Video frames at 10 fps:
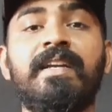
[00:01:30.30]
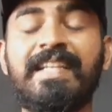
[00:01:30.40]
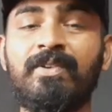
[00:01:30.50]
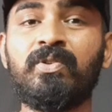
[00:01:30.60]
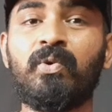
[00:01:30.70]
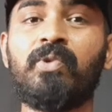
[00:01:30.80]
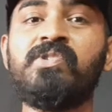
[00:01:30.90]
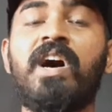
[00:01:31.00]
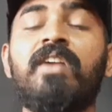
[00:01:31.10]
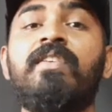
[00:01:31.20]
இது வந்து
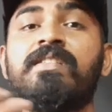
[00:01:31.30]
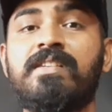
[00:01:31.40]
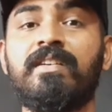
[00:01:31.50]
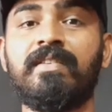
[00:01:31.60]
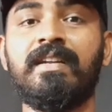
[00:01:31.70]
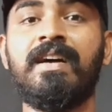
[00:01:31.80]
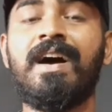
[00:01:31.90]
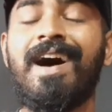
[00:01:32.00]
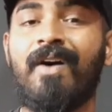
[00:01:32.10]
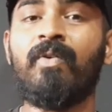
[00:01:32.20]
கொஞ்சம் அட்வான்ஸ் லெவல்
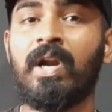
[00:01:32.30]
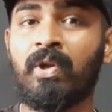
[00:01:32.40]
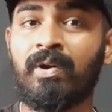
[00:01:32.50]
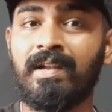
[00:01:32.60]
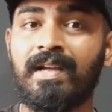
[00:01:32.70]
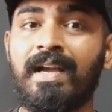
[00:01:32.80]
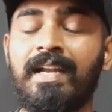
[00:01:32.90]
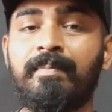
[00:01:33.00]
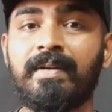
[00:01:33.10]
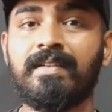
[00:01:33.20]
அவங்கள டோட்டலாக
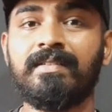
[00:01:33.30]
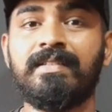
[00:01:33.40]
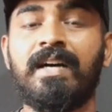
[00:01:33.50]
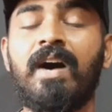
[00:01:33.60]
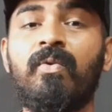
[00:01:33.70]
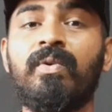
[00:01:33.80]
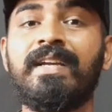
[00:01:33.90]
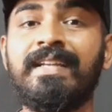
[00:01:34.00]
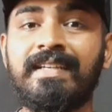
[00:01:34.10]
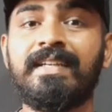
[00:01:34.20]
காலி பண்ணுறது அவங்க
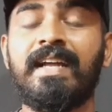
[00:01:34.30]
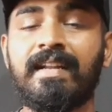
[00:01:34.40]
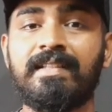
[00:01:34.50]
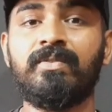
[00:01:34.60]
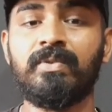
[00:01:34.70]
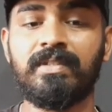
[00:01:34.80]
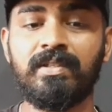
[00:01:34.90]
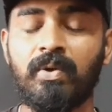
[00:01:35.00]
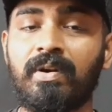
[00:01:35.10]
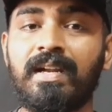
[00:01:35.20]
இருக்கிற இடத்த விட்டு
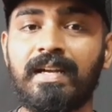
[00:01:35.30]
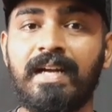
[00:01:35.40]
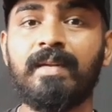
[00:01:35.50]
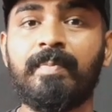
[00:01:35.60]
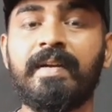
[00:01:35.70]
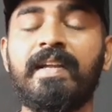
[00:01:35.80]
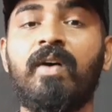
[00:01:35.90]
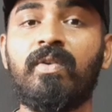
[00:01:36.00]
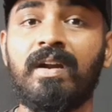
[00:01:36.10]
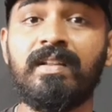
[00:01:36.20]
டோட்டலாக காலி பண்ணி
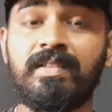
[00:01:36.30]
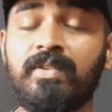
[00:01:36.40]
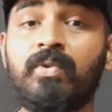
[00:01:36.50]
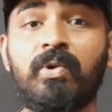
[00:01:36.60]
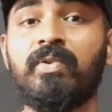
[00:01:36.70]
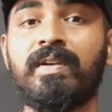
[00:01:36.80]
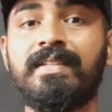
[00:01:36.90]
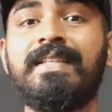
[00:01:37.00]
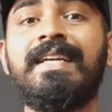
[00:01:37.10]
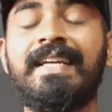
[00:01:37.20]
அவங்க நடுத்தருவு கொண்டு
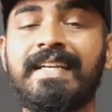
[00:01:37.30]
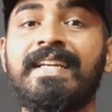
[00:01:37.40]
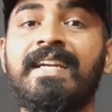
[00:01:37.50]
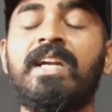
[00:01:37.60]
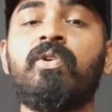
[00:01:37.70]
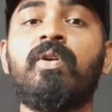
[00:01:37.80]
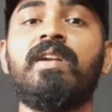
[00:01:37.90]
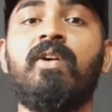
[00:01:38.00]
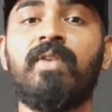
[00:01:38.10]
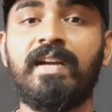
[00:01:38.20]
வரது இல்லைன்னா
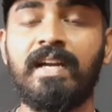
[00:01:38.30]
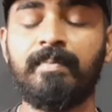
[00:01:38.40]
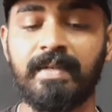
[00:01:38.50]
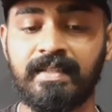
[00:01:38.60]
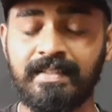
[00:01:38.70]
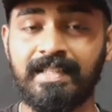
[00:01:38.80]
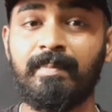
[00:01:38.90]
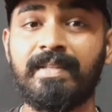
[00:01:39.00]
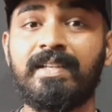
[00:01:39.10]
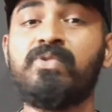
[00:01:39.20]
டோட்டலாக அவங்கள காலி பண்ணுறது இதுதான்
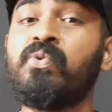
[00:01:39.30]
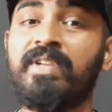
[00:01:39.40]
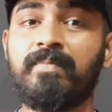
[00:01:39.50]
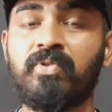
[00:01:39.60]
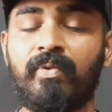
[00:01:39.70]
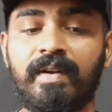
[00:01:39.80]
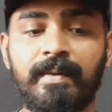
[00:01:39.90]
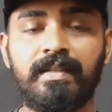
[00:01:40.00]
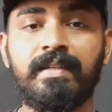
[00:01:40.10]
பார்த்திங்கன்னா சூனியம் சொல்லுவாங்க